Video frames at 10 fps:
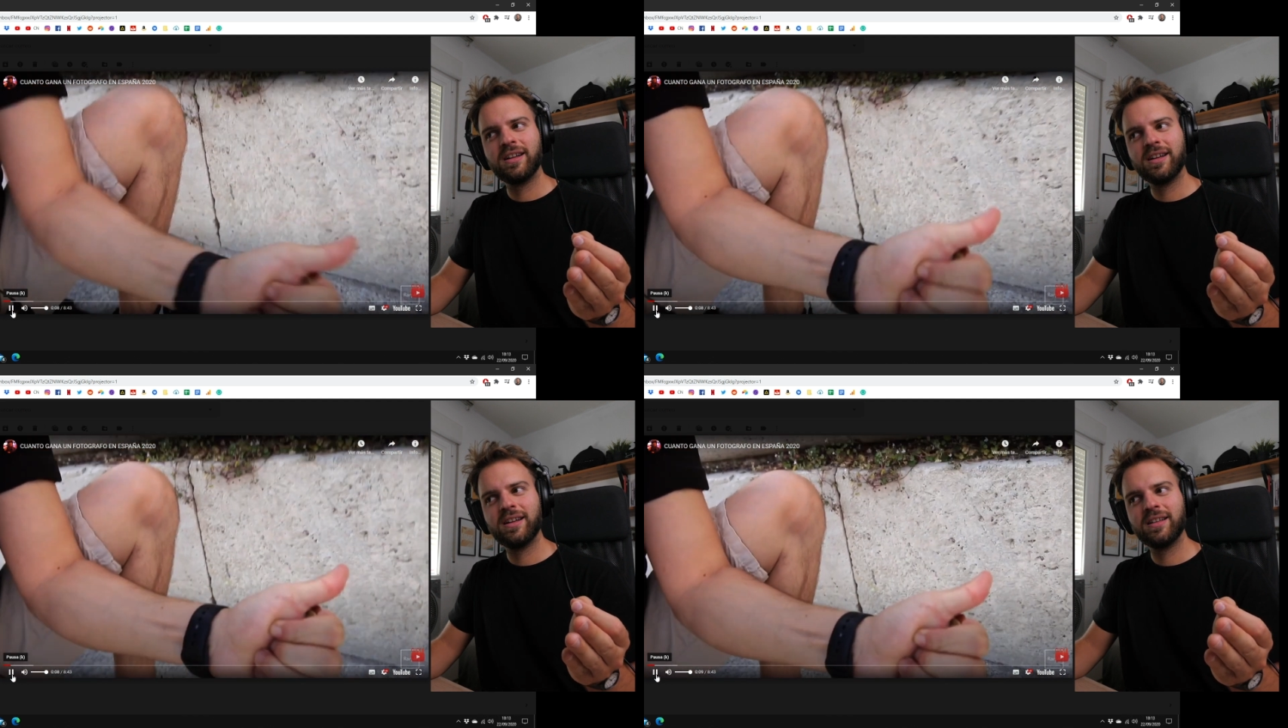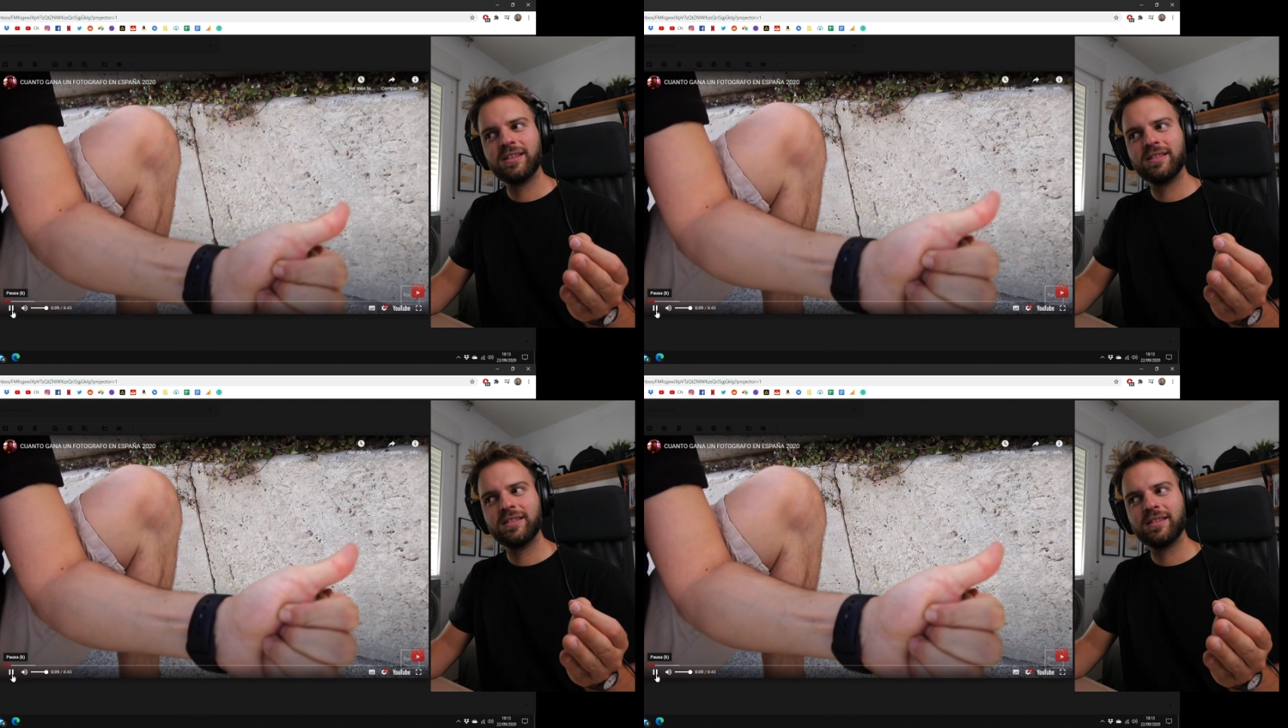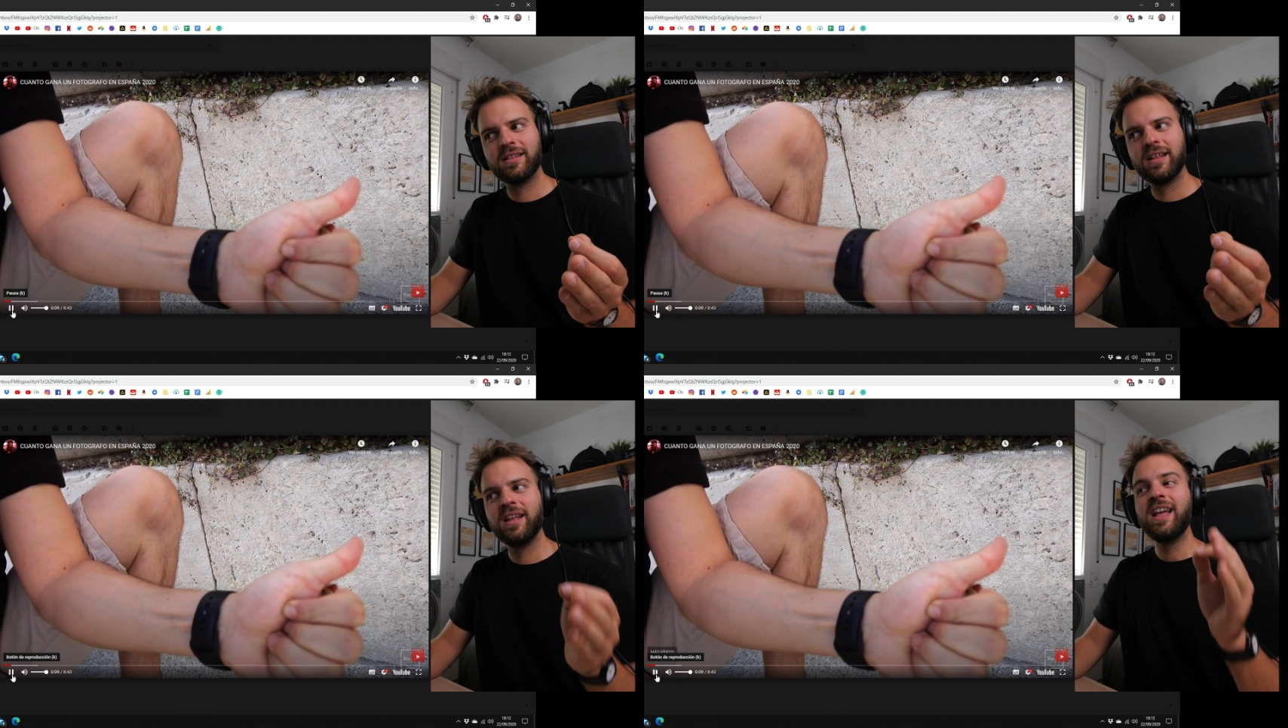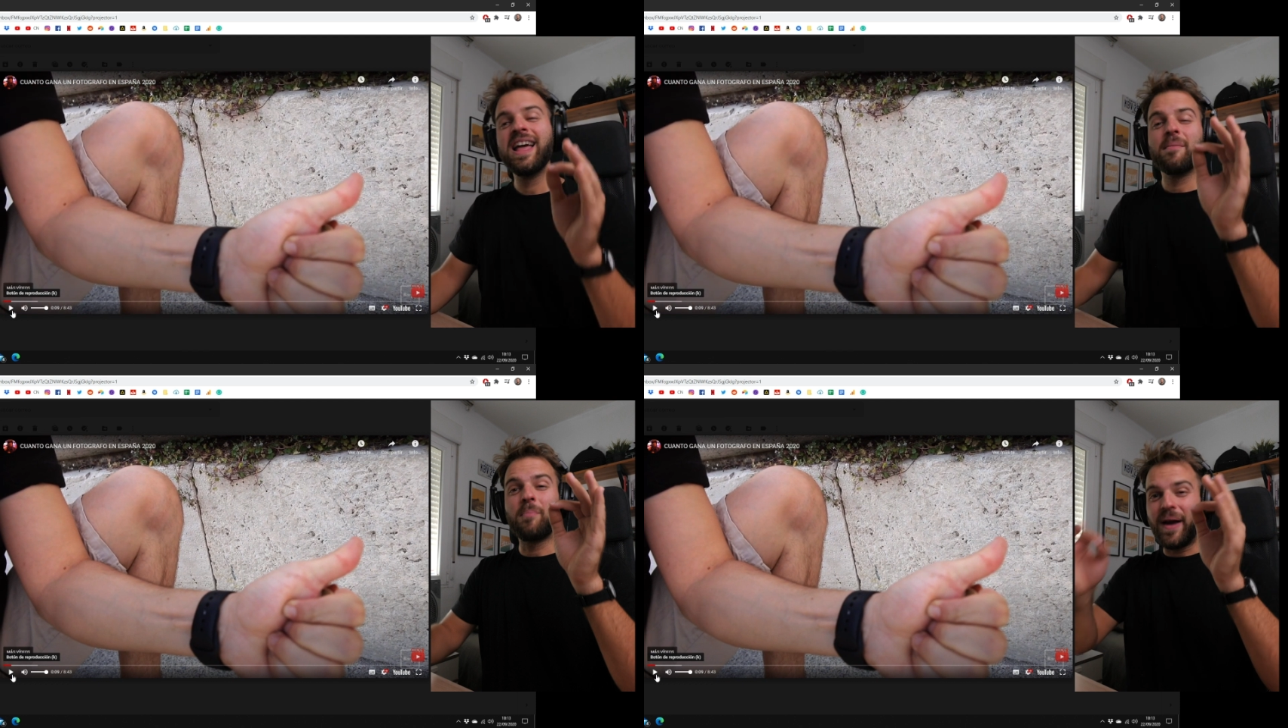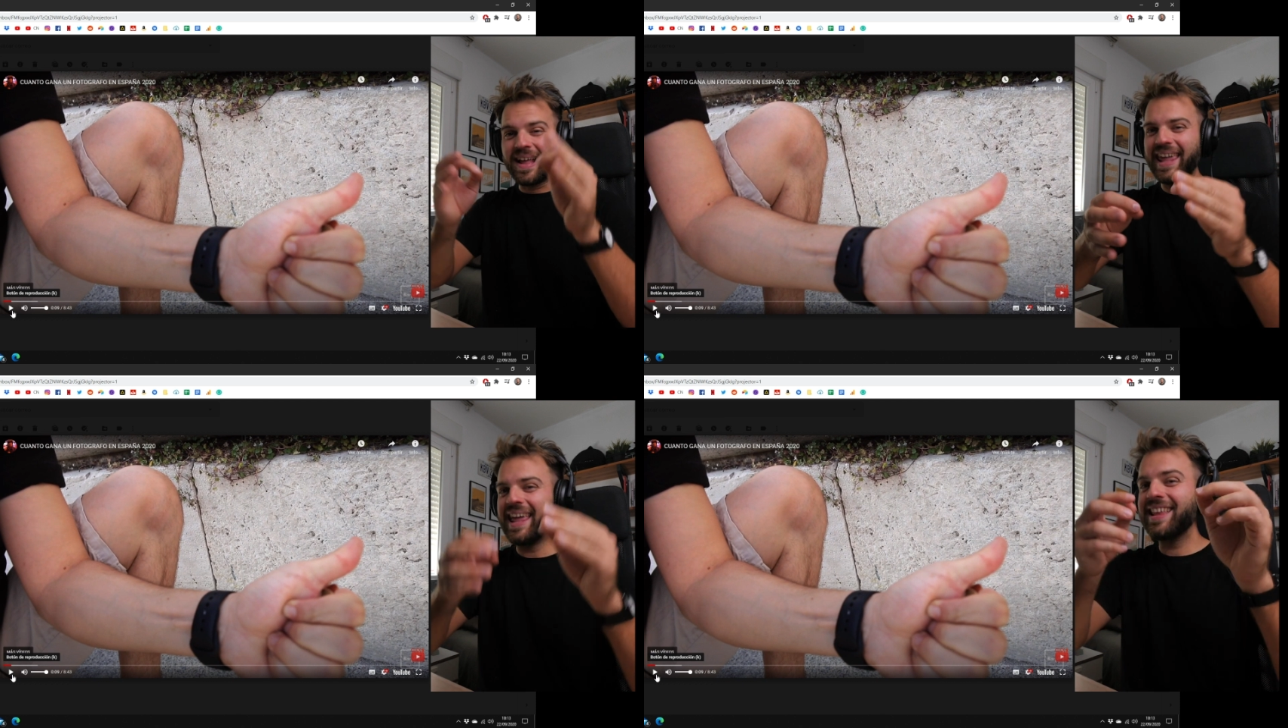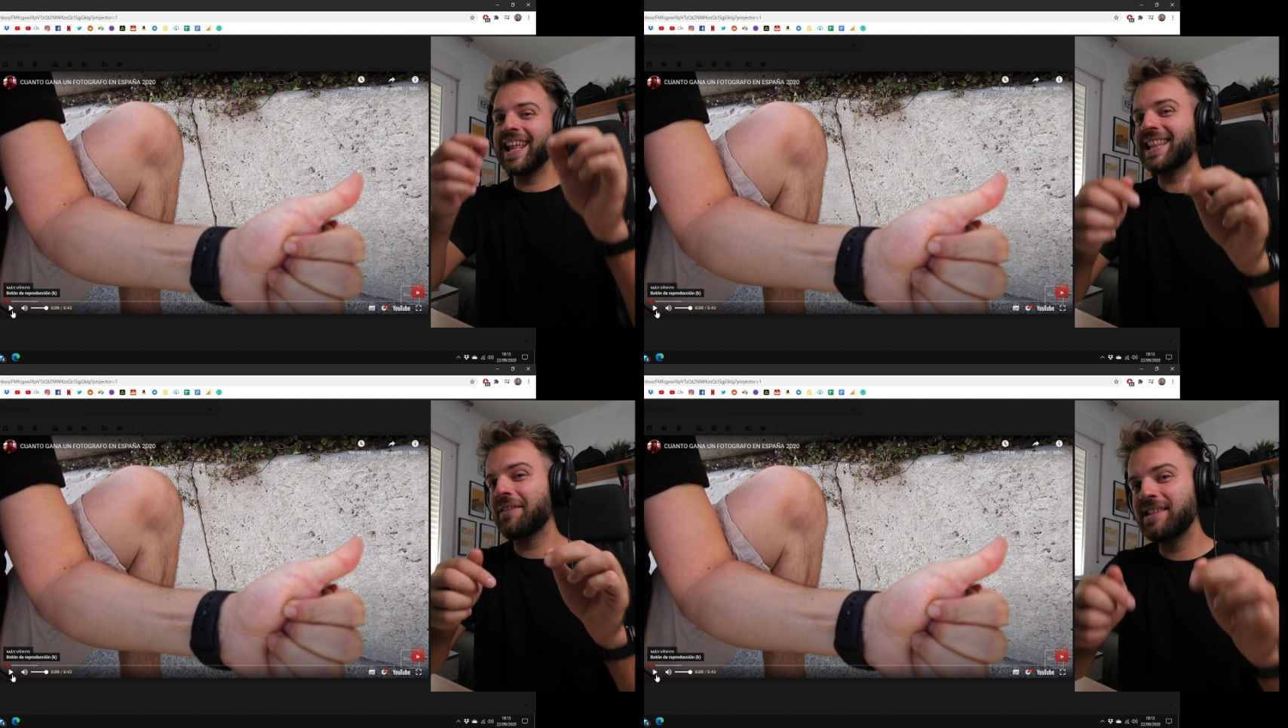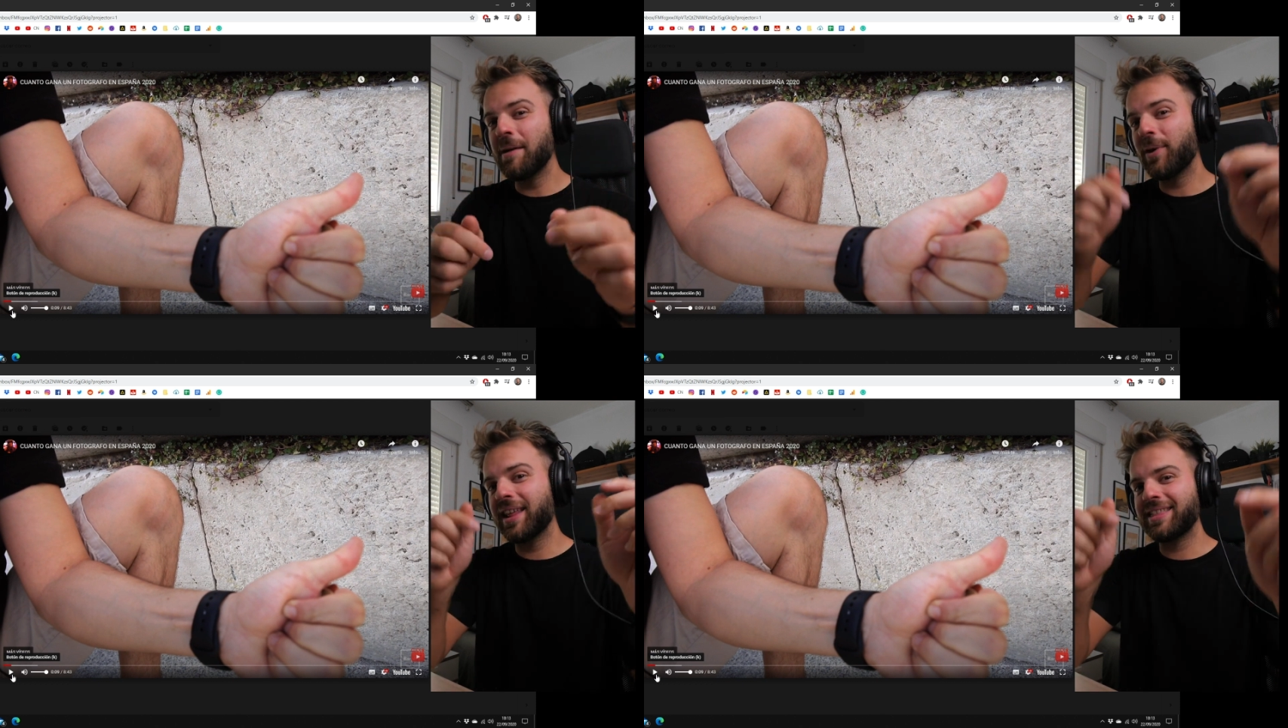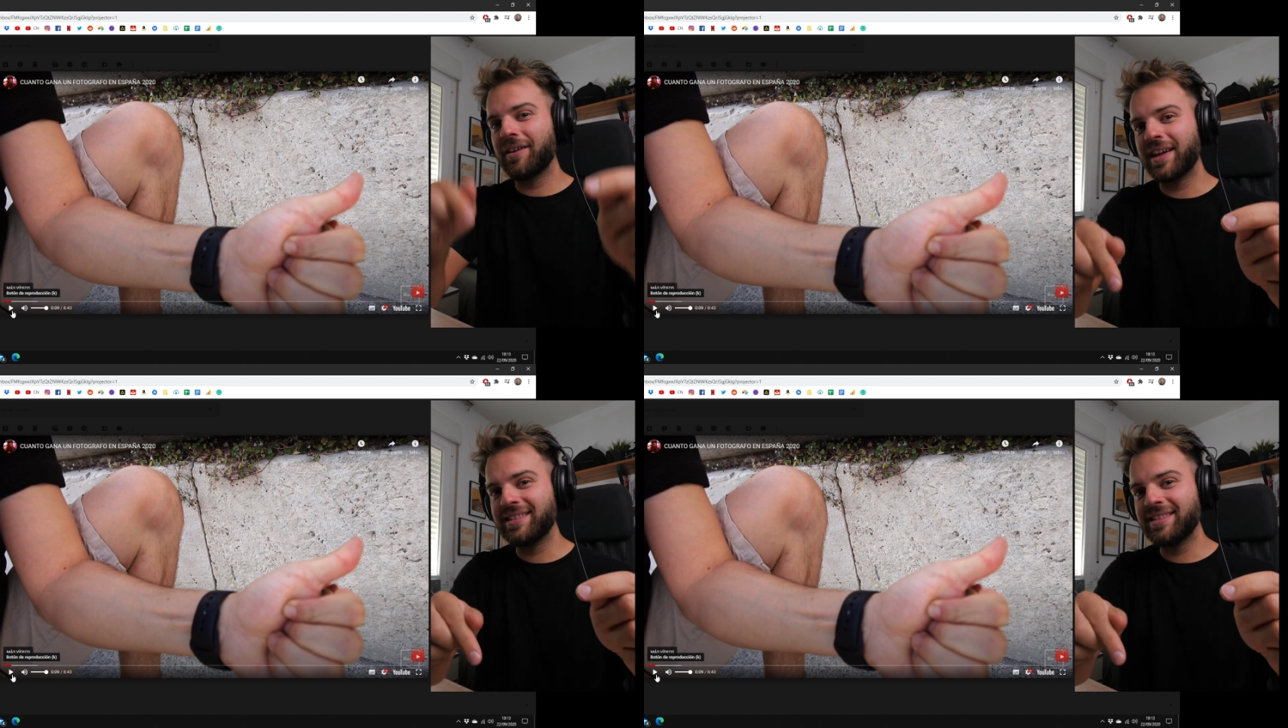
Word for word: va a interesar. Pues quédate en este video porque te va a